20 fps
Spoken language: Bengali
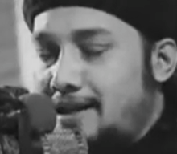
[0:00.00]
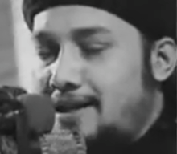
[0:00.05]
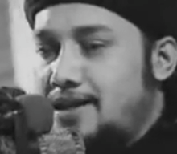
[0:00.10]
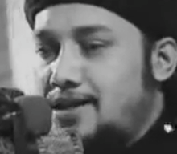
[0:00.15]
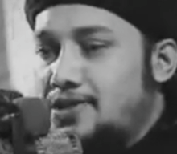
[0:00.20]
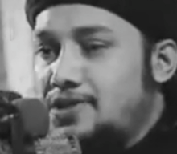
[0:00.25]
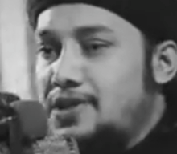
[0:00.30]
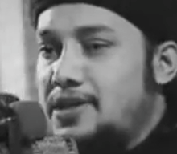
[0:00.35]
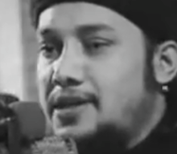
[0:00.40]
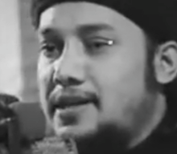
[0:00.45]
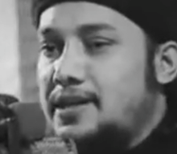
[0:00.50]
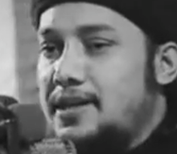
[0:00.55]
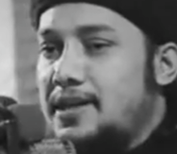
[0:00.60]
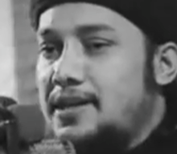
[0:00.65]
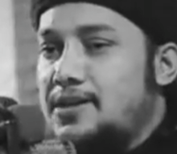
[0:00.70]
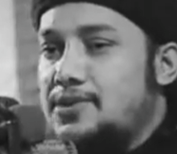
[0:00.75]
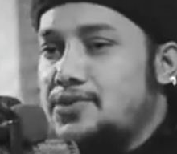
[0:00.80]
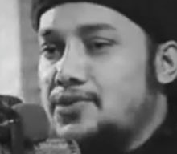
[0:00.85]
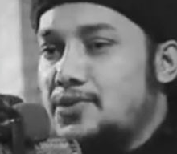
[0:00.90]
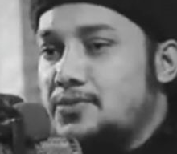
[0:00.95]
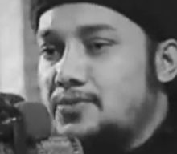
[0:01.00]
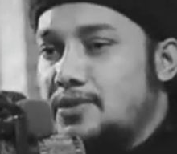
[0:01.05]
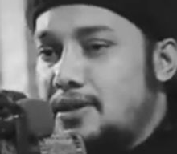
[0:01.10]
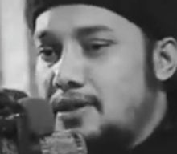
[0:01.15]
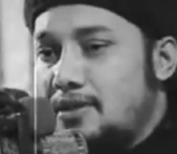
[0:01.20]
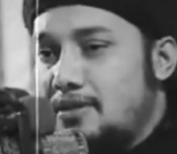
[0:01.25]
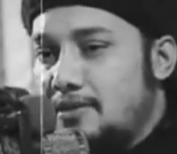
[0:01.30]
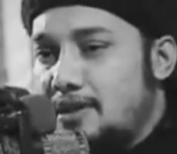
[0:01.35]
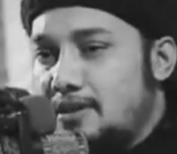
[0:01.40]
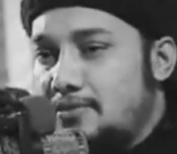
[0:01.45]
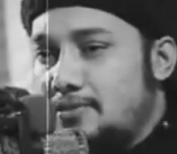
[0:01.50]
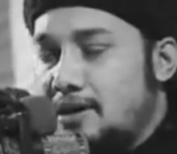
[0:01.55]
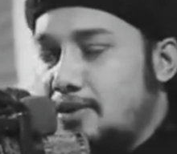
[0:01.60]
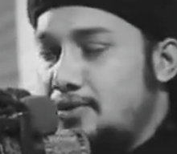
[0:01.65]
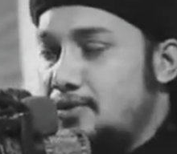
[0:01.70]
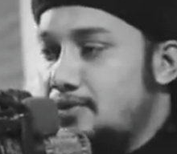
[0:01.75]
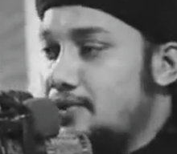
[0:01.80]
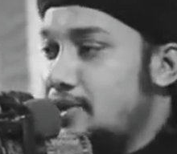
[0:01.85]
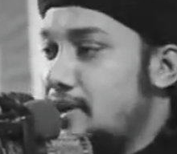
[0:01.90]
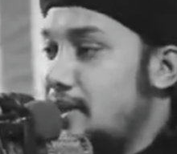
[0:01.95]
ইন্না শিরক আল্লাহ জুলমুন আদিম
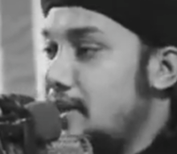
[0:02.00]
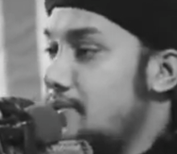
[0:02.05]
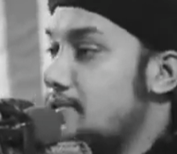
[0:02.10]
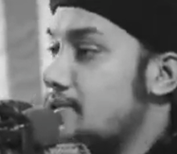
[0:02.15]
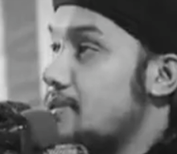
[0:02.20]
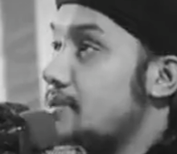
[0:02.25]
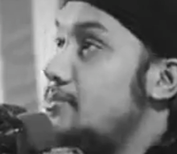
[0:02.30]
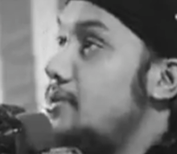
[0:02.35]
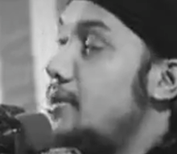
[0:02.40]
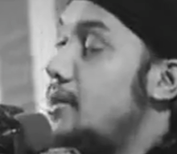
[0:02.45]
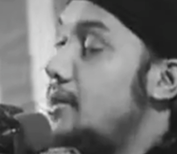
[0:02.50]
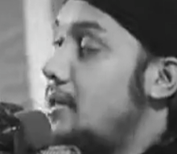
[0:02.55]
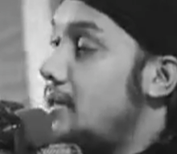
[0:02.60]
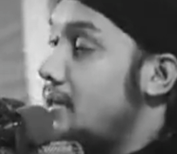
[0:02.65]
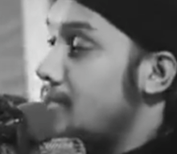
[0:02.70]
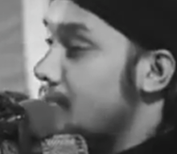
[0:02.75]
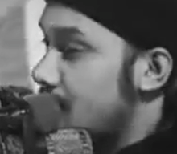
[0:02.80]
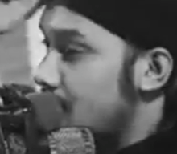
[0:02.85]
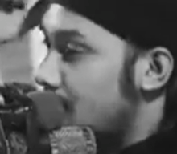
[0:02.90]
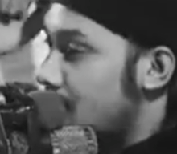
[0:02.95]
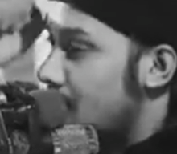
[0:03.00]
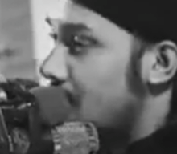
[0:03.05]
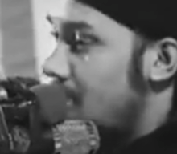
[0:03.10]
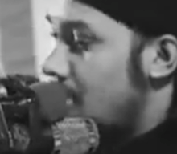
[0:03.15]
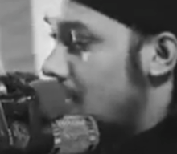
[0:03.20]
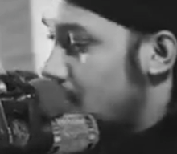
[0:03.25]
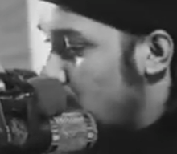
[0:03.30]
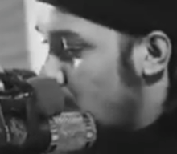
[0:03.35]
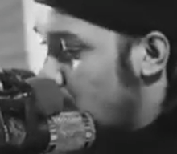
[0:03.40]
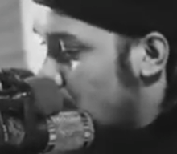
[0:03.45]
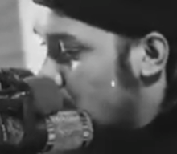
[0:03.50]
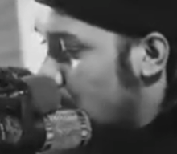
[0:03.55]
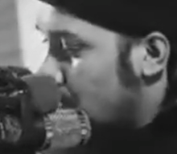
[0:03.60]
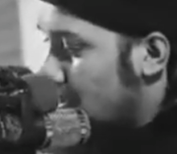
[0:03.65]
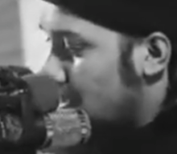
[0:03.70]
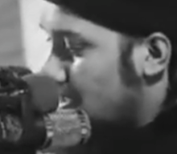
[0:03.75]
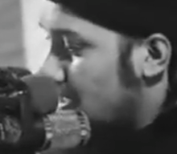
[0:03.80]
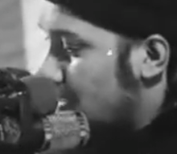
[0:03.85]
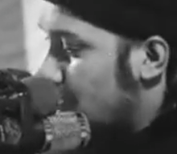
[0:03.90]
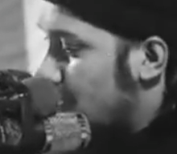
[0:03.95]
কারণ শিরিক হচ্ছে মহান জুলুম ছোট্ট
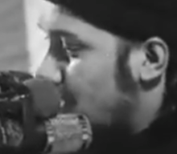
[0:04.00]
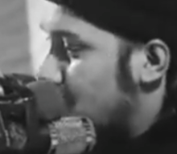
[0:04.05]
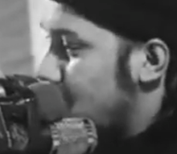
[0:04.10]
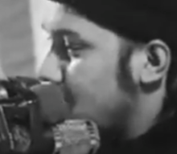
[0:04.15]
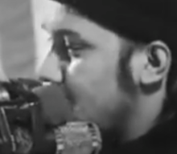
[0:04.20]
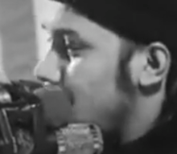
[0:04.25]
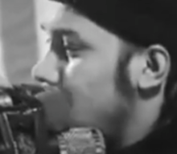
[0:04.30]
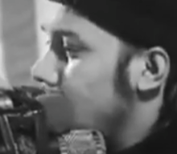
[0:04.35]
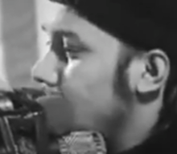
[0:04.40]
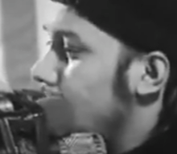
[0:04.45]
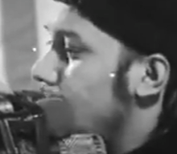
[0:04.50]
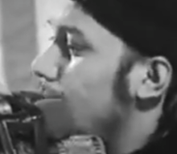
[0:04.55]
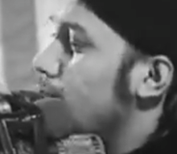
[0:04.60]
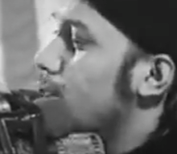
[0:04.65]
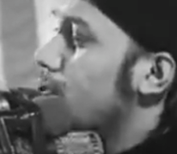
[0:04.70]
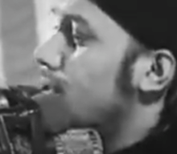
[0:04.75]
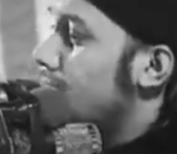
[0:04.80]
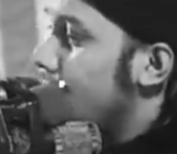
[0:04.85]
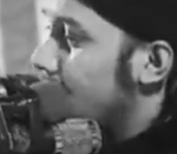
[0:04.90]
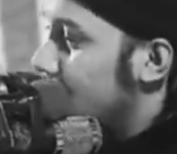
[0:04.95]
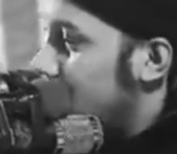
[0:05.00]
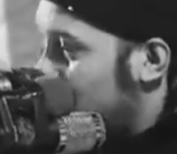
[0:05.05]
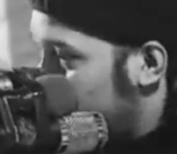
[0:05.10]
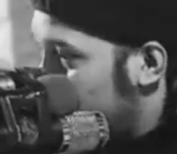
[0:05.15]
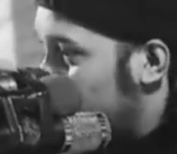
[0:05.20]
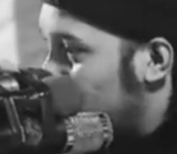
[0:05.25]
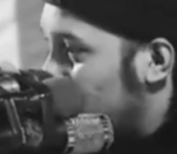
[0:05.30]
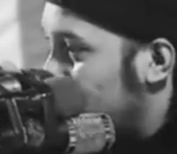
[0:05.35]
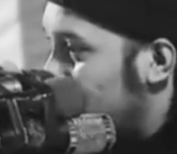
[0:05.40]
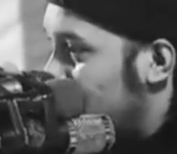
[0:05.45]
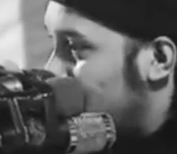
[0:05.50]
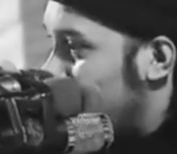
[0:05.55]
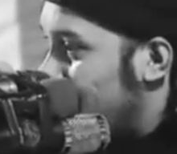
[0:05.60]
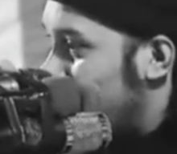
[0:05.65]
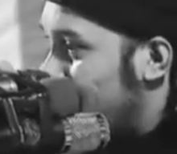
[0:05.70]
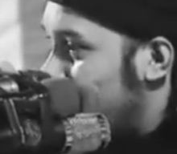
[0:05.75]
একটা বাচ্চা শিরিকের বোঝেটা কি কিছু বোঝে